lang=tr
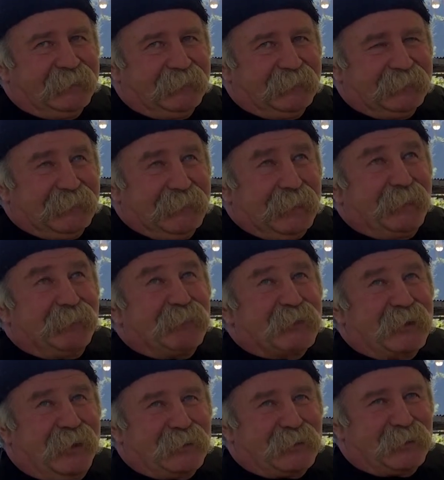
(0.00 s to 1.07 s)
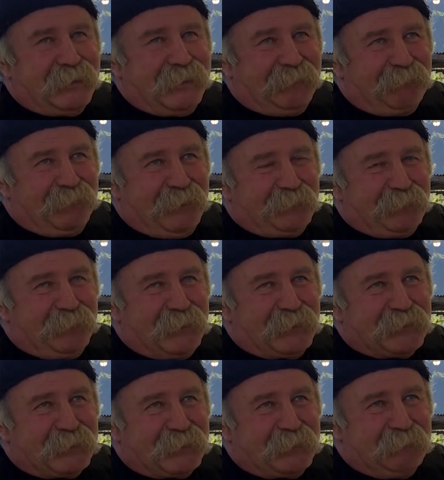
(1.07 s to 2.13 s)
Karemiş ağasından balkona
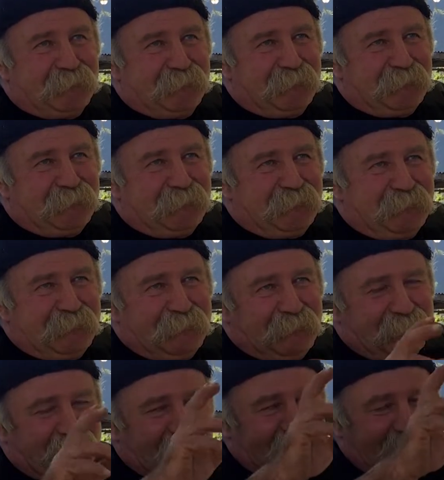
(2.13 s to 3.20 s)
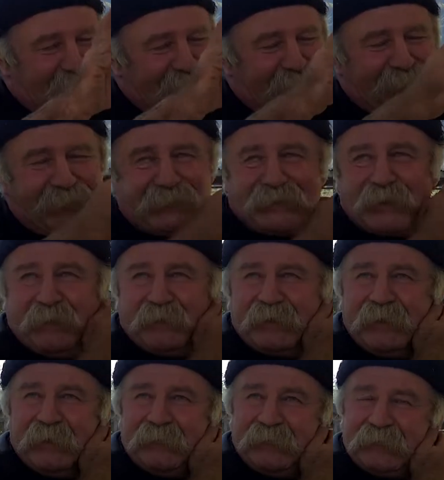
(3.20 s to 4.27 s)
çıktım. Evin
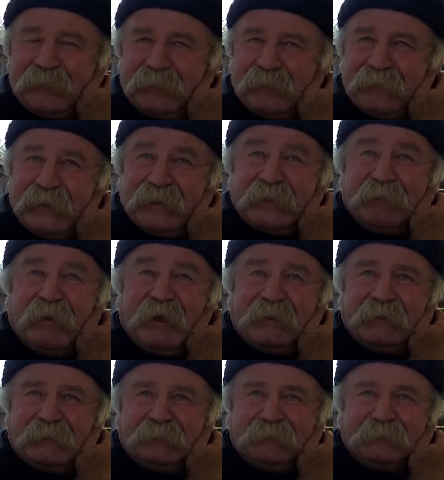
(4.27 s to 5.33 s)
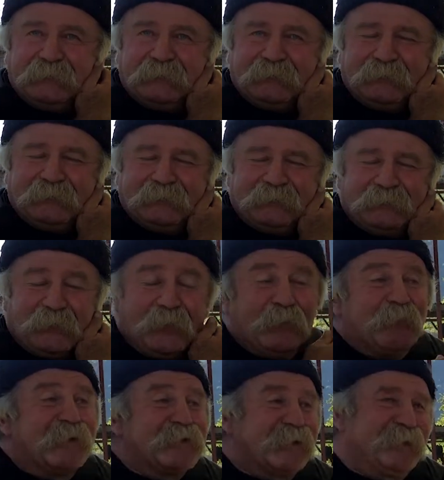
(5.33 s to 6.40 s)
camına. Dedim haydi.
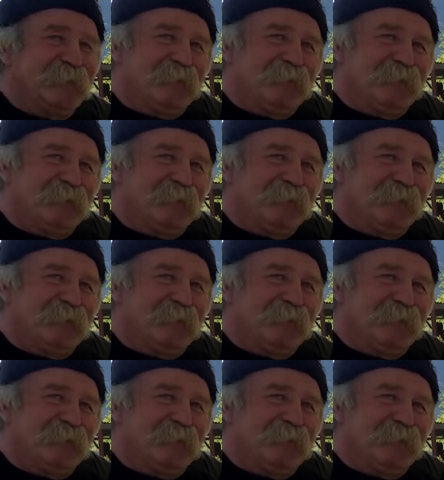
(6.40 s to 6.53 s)
Olmaz dedim.